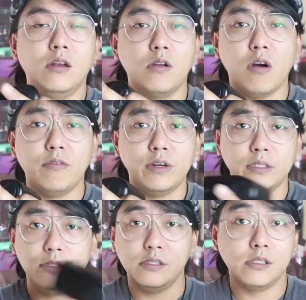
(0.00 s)

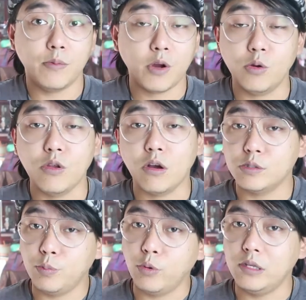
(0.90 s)
nova, sistema
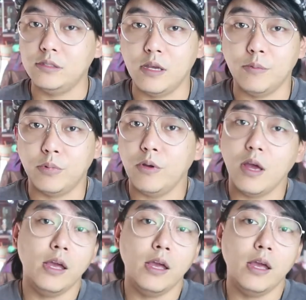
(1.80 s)
Godox, por exemplo.